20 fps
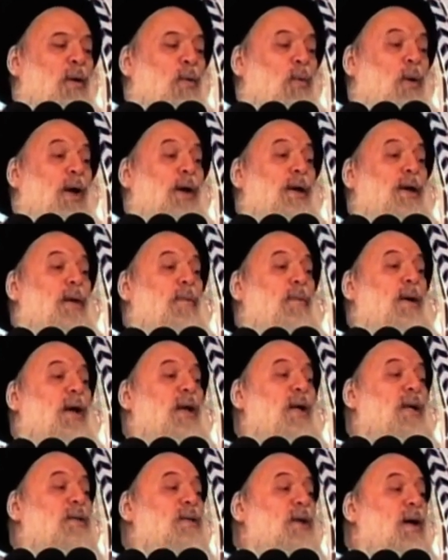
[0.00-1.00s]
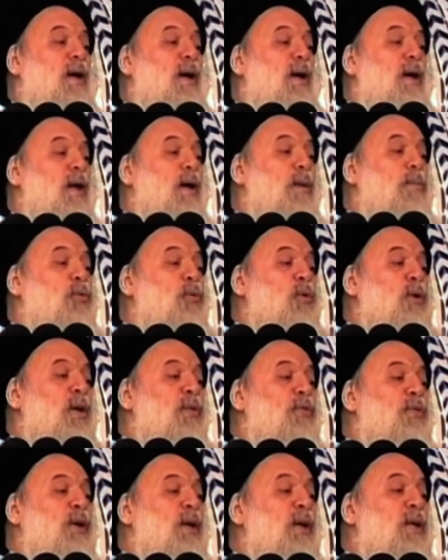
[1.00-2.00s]
وإنما
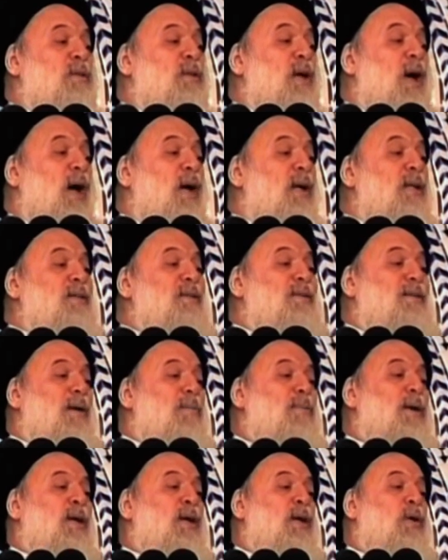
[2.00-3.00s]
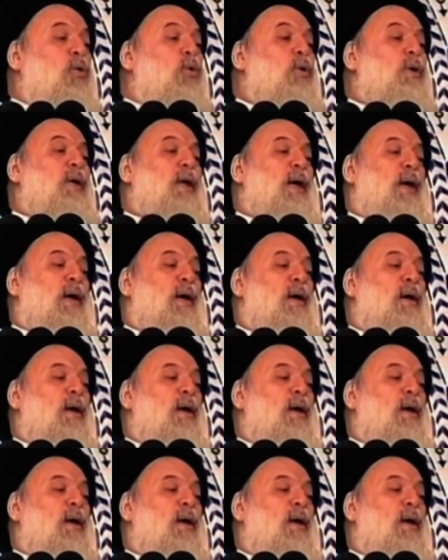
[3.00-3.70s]
يتكلمون في نطاق الزمن كله